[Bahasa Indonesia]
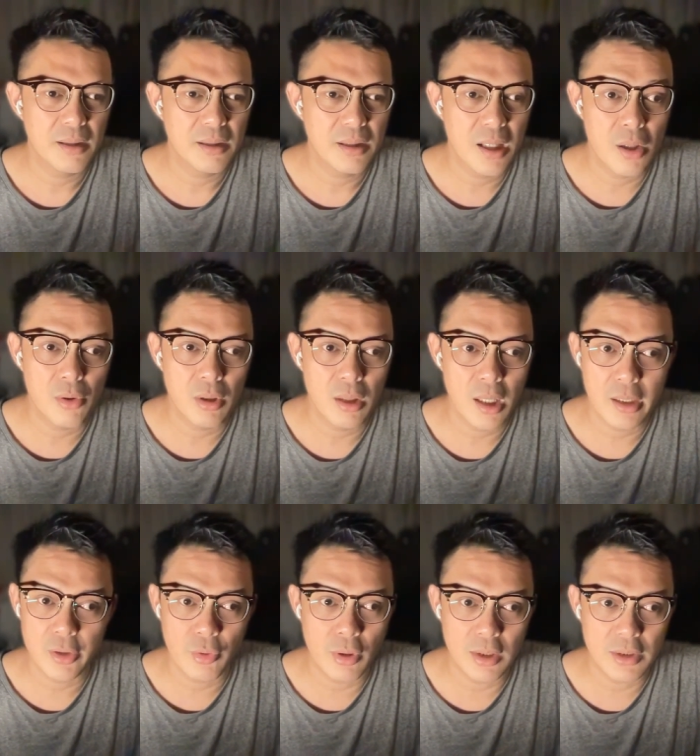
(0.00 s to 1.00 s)
Naul, ada
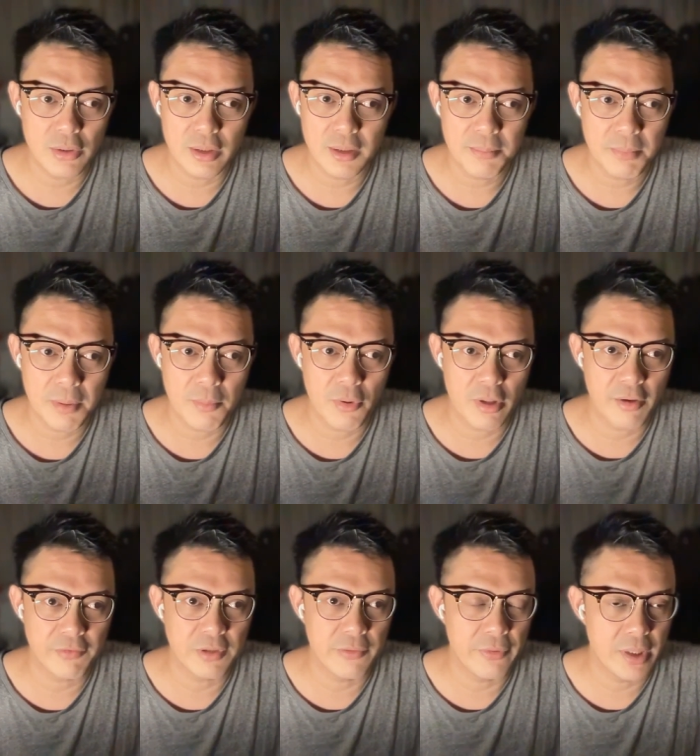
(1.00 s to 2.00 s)
gue gak tau nih. Memory
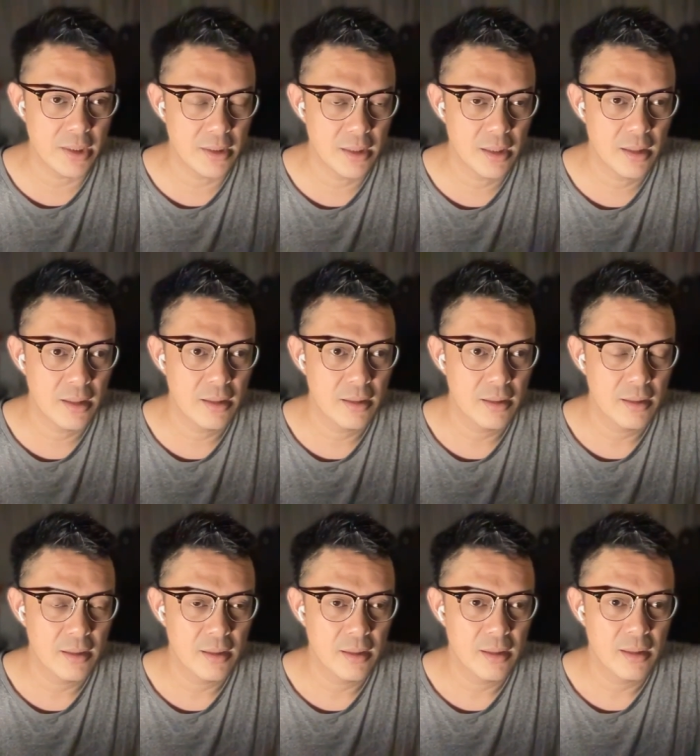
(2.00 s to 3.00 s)
of the Wind.
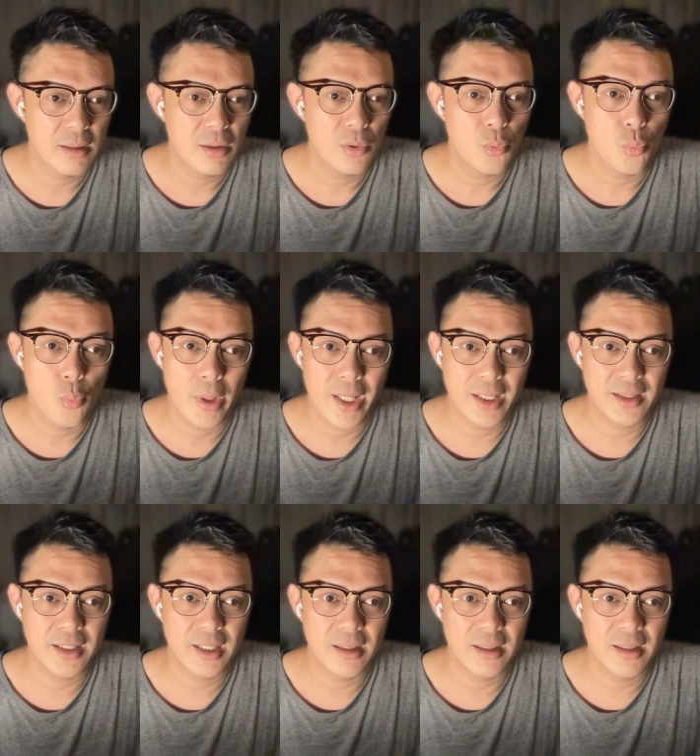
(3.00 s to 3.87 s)
Wind.